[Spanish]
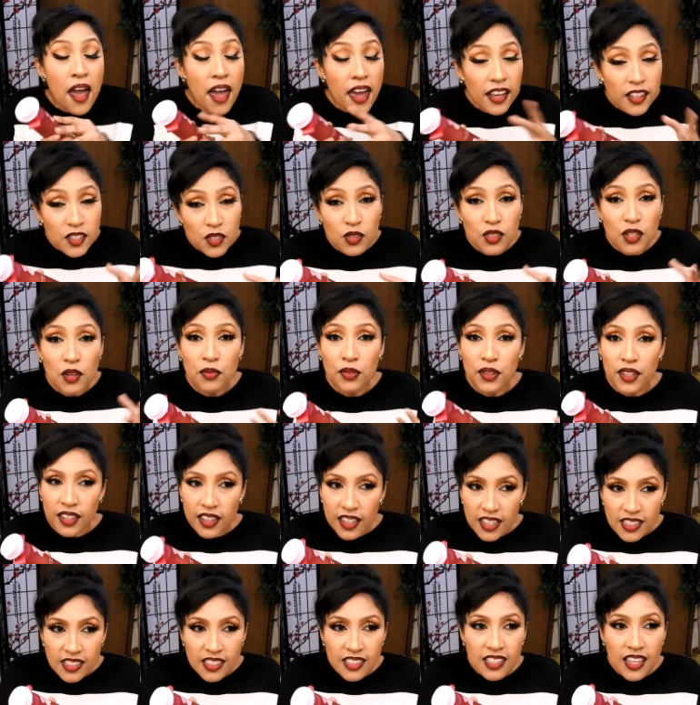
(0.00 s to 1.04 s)
Es una
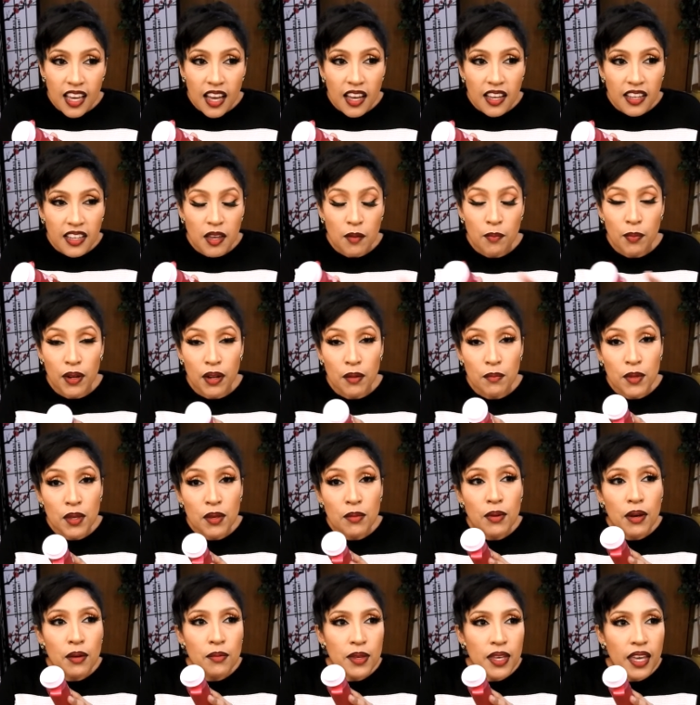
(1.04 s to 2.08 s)
fragancia que para
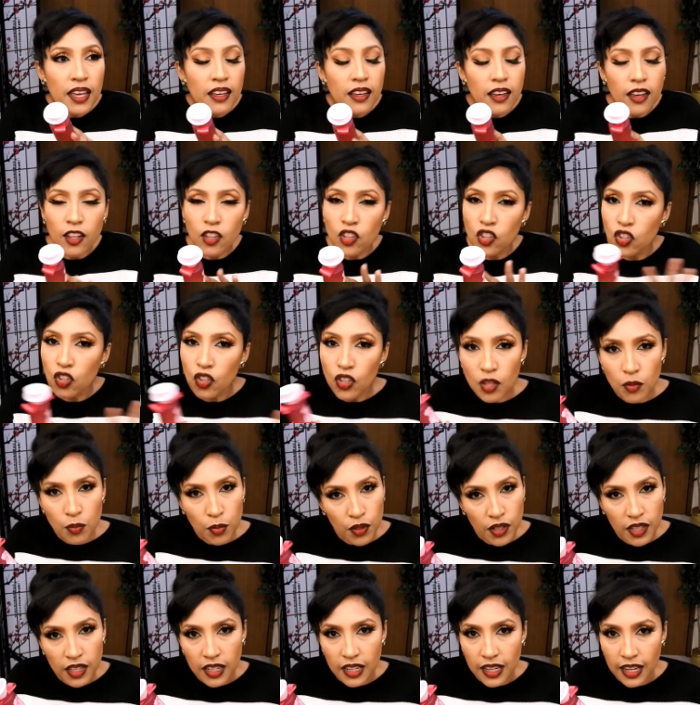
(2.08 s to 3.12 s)
mí va bien en toda
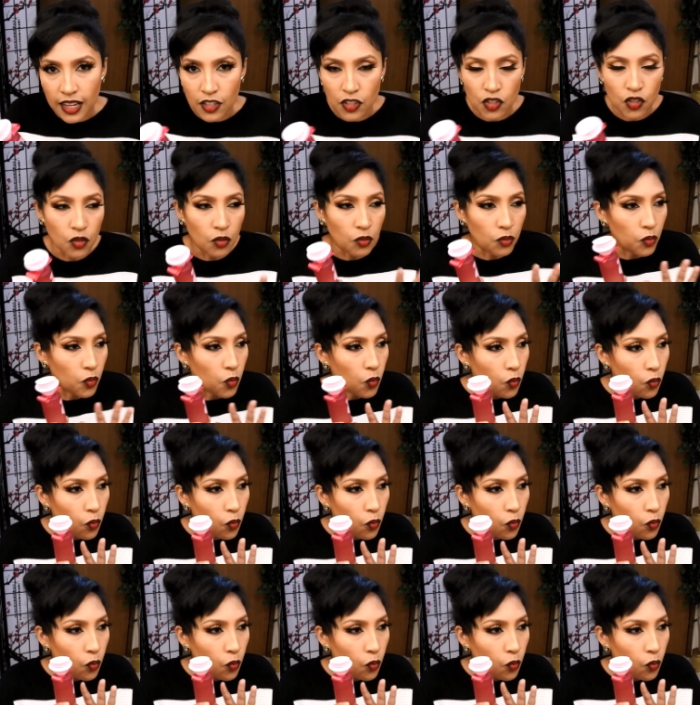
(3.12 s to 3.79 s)
época del año